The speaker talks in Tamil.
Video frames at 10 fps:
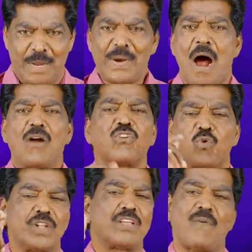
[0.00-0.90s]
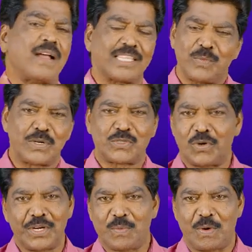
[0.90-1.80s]
நமக்கு ஆண்டர் கொடுத்த வார்த்தையை மட்டும்
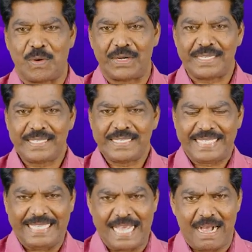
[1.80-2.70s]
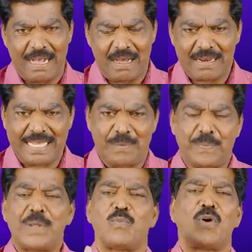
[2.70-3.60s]
சொல்லிட்டு போவோம் யார்
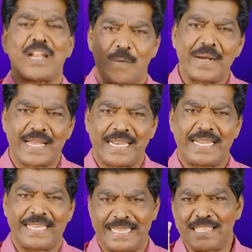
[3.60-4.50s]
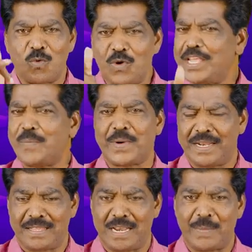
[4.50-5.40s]
எப்படி போகிற நமக்கு என்ன எந்த ஊழியம் எப்படி
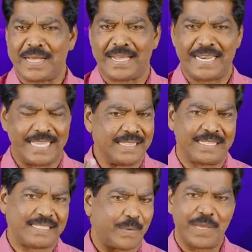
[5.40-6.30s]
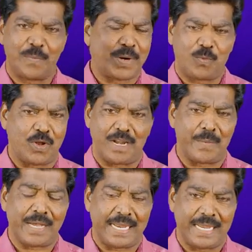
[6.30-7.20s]
இருந்தால் நமக்கு என்ன எந்த சபை எப்படி போகிற
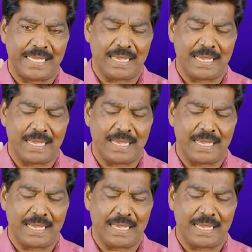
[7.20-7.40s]
நமக்கு என்ன